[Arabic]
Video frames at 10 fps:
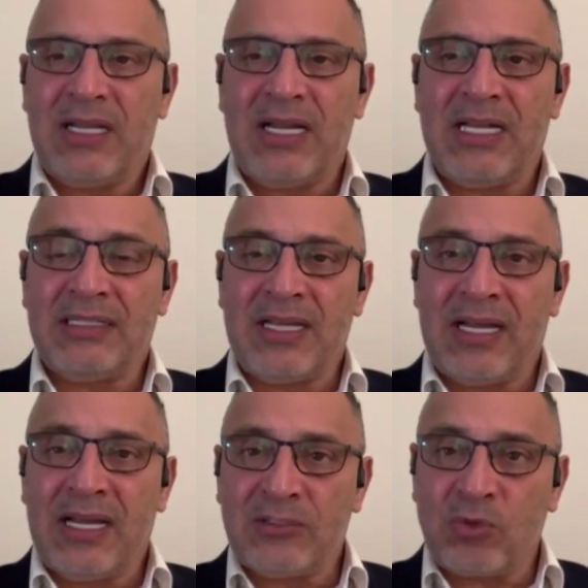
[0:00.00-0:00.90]
ان
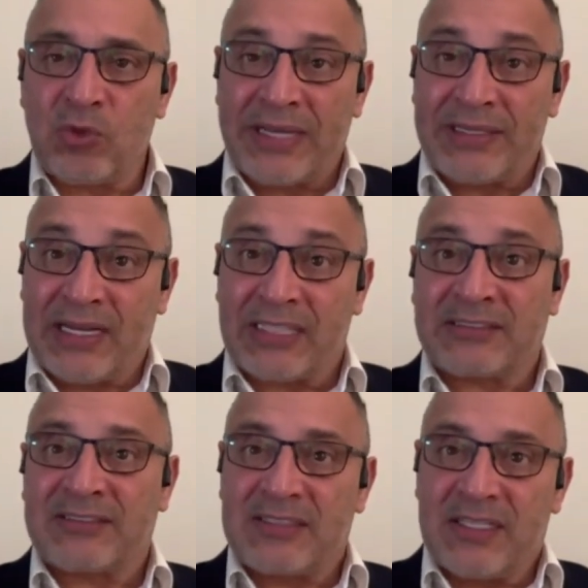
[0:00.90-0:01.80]
يكون عندنا
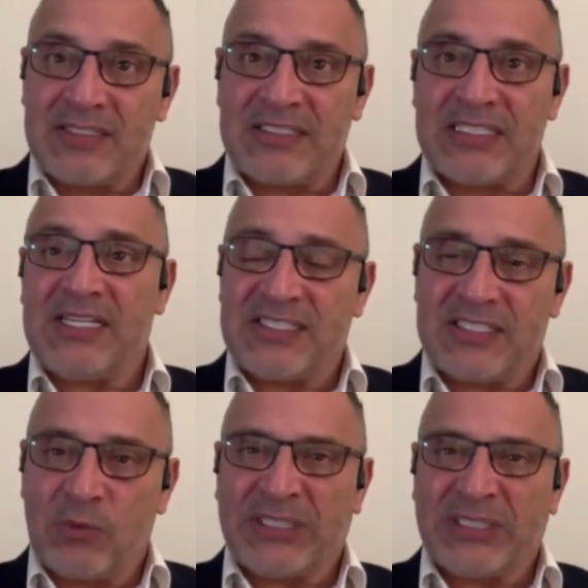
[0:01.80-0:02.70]
خط
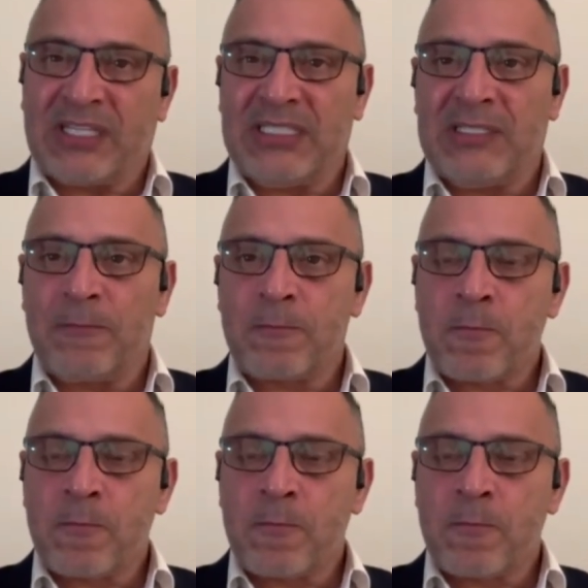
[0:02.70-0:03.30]
سياسي وطني